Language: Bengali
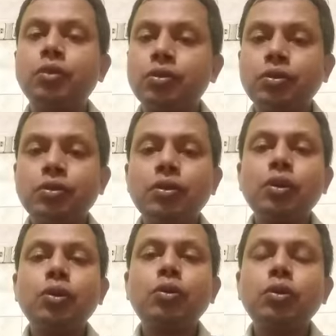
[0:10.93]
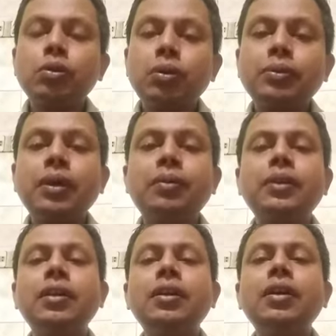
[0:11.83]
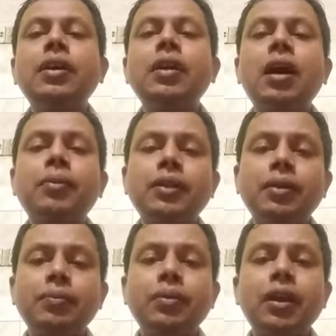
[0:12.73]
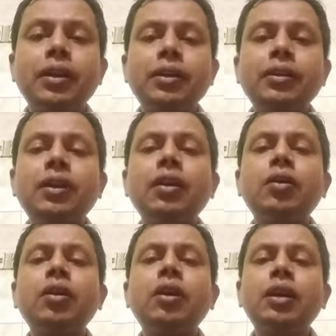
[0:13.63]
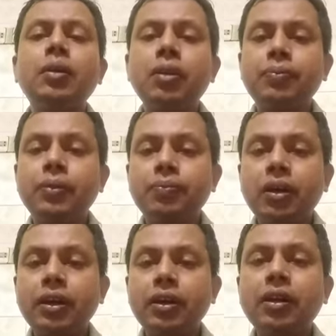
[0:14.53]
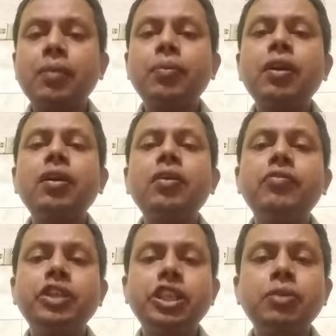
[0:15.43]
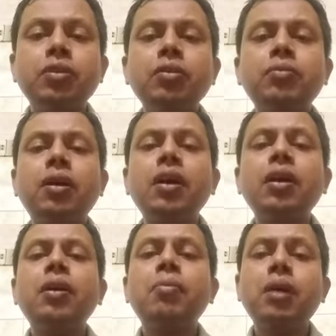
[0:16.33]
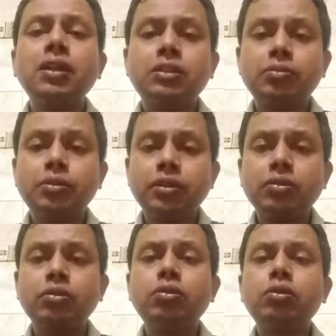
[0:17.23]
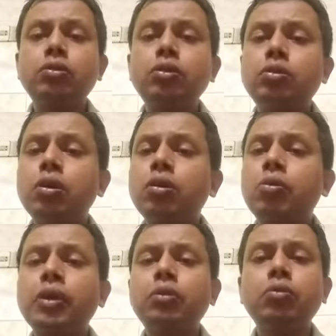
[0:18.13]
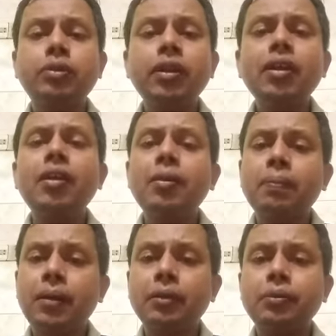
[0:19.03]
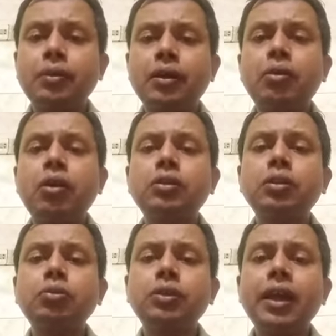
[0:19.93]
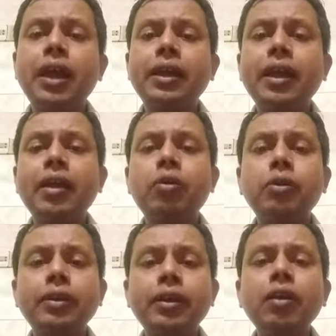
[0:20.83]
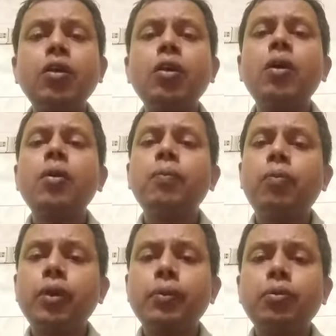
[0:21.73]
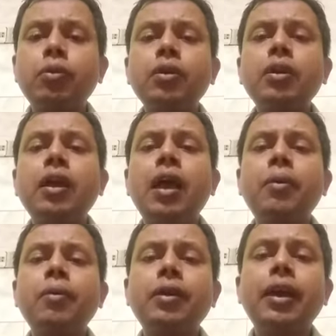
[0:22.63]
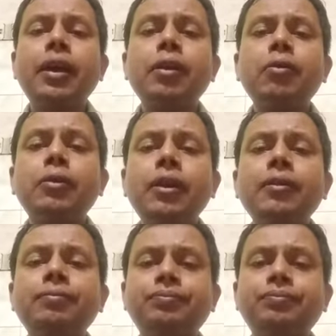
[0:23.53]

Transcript: তখন কোনোভাবে আমাদের আমাদের প্ল্যানিংটা ডেভেলপমেন্ট প্ল্যানিংটা আমরা ফেসিবল বা বাস্তবায়নযোগ্য করে তুলতে পারবো না অর্থাৎ দুইটা একে অন্যের পরিপূরক এবং একে অন্যের